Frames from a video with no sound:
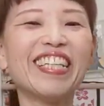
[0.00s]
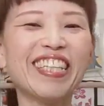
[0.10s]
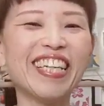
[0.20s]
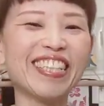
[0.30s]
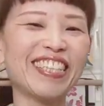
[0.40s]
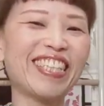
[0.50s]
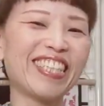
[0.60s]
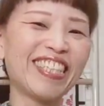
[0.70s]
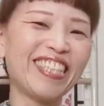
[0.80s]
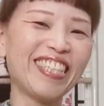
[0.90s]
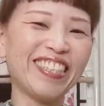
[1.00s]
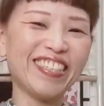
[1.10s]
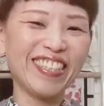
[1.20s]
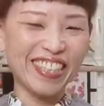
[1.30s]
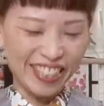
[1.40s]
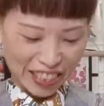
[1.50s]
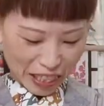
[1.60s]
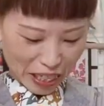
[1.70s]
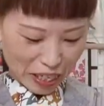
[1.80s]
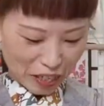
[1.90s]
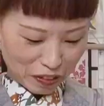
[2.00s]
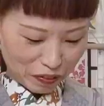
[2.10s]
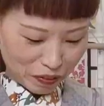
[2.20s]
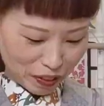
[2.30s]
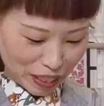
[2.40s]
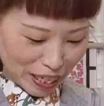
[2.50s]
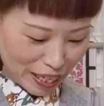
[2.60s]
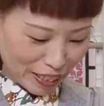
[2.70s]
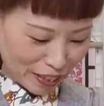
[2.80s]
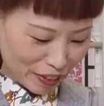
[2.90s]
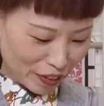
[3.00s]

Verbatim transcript: なってきてるんですけれども、なん